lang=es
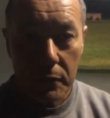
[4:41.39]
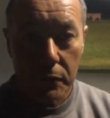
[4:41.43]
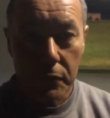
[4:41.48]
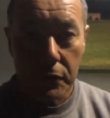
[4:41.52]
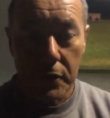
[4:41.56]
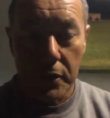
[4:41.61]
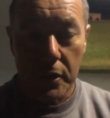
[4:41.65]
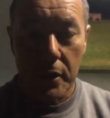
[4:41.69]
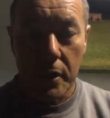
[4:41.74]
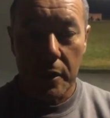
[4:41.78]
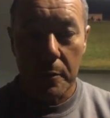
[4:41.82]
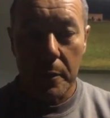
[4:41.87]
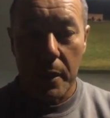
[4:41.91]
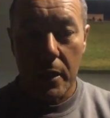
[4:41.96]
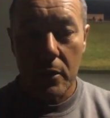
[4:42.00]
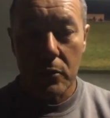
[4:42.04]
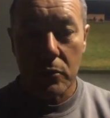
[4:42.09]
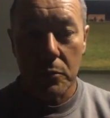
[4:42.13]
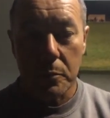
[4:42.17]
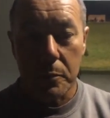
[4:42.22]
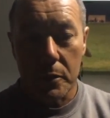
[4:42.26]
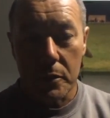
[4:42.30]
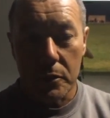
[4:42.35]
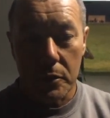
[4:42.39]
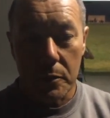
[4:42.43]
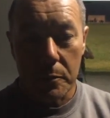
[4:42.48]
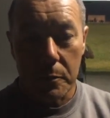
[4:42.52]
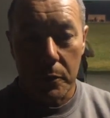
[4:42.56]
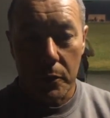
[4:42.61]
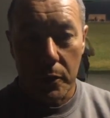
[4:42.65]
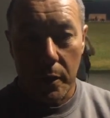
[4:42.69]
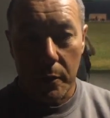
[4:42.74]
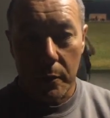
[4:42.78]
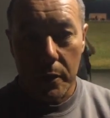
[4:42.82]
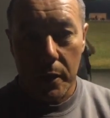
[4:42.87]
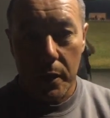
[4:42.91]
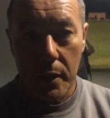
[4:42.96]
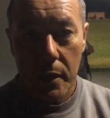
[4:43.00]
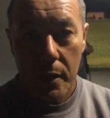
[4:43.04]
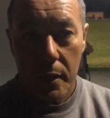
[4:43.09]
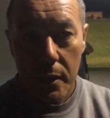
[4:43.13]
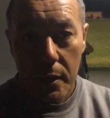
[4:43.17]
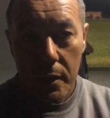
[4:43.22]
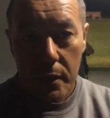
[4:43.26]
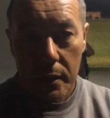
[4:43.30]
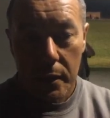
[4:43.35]
fines de marzo y principio de abril
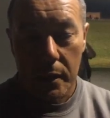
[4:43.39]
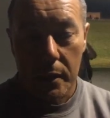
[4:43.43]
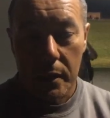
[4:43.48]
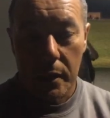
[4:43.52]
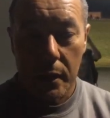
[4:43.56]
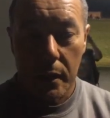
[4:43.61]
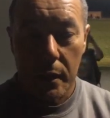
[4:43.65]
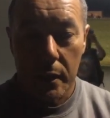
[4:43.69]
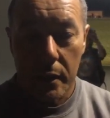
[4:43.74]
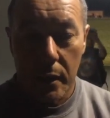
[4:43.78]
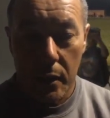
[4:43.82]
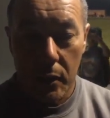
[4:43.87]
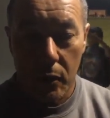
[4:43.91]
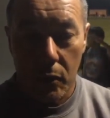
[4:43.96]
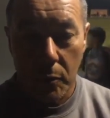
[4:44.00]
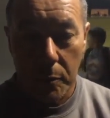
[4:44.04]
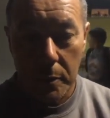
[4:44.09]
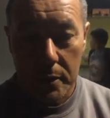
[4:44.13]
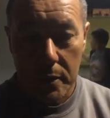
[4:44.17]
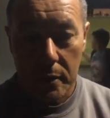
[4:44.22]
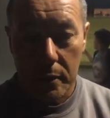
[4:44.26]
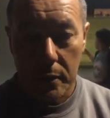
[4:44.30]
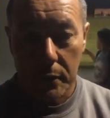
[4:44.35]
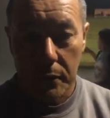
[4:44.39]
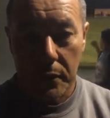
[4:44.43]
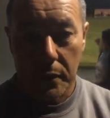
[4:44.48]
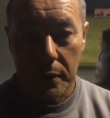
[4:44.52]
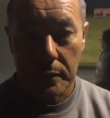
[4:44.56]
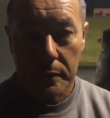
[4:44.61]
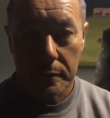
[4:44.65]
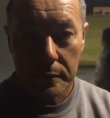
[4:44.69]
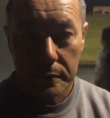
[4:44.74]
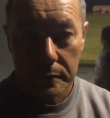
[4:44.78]
que arrancaría la Copa Santa Fe.